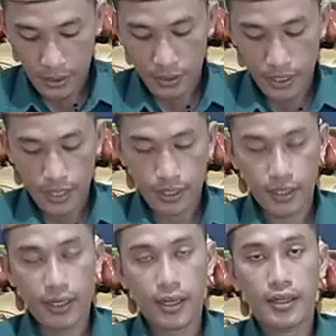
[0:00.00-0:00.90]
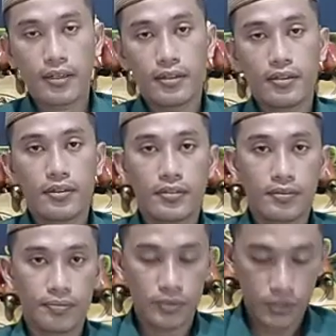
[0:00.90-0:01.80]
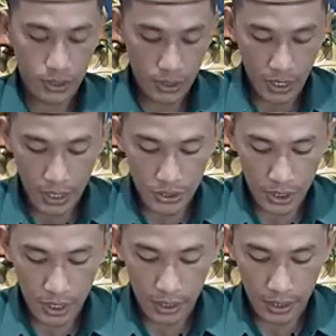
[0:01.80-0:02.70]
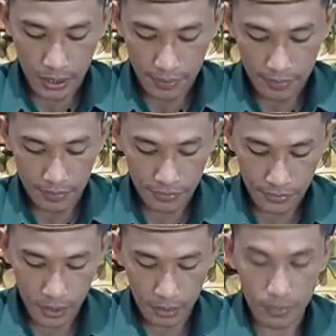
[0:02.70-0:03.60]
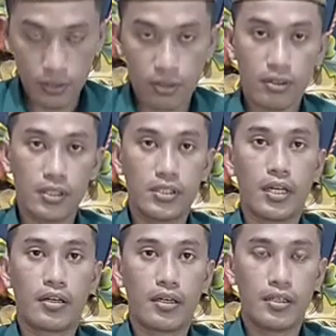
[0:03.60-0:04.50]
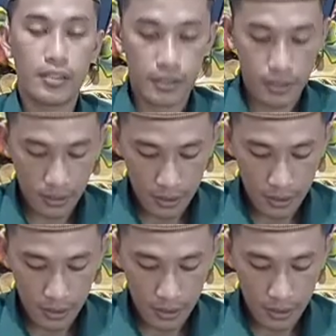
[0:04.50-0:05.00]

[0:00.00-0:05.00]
sedangkan secara syara terminologi syar'i